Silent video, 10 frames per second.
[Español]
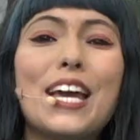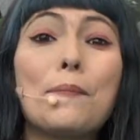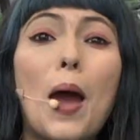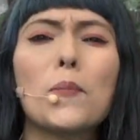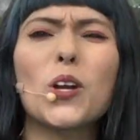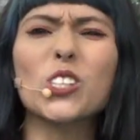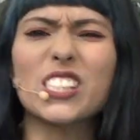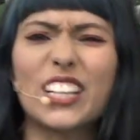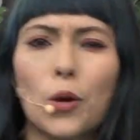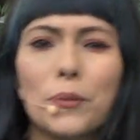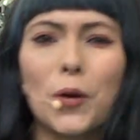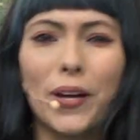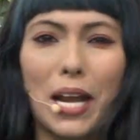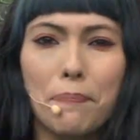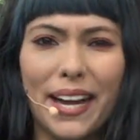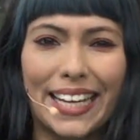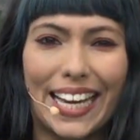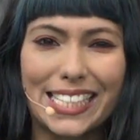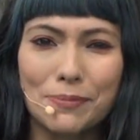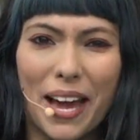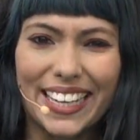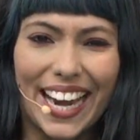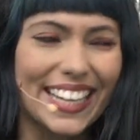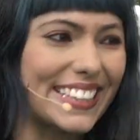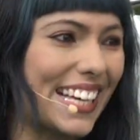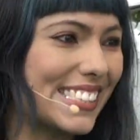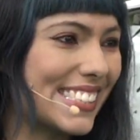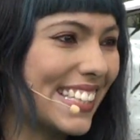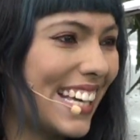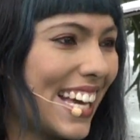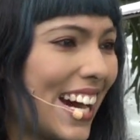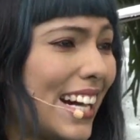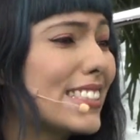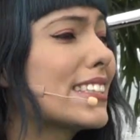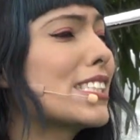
veámonos el domingo en el Parque Las Margaritas. Allí te